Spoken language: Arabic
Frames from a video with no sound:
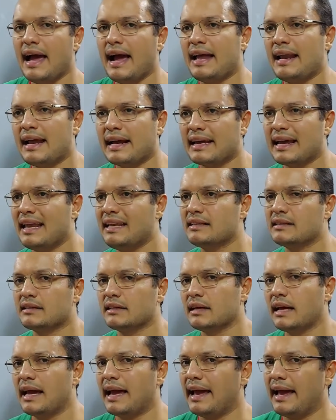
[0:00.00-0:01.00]
انا كلت
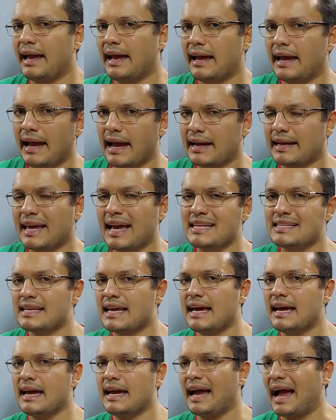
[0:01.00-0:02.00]
آه، آه،
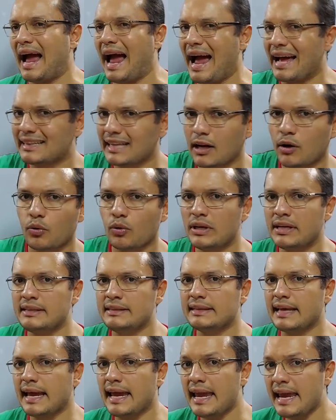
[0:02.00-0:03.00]
كذا هتاكل
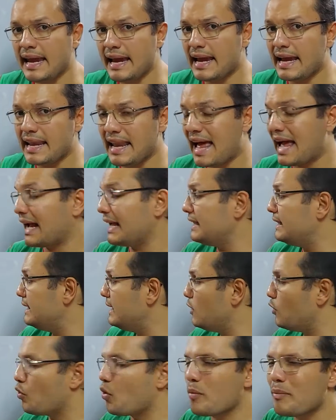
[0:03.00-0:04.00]
انت ايه الحاجات
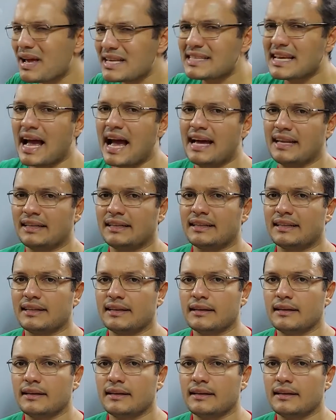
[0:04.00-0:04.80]
دي وماذا عنك